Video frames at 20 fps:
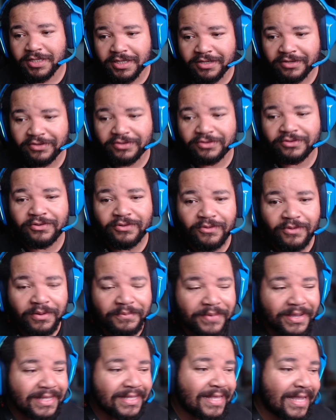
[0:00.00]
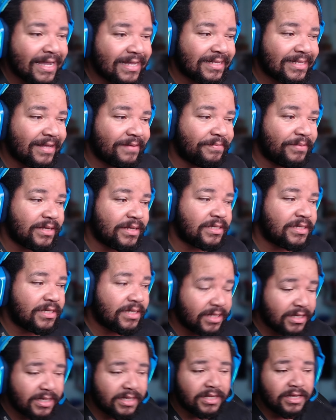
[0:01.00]
que jogou a metade da
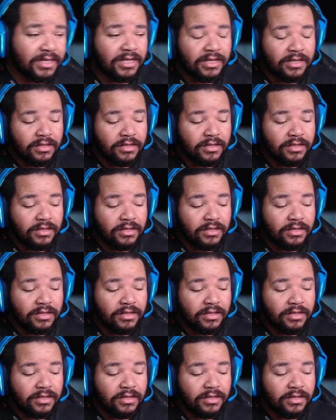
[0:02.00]
partida.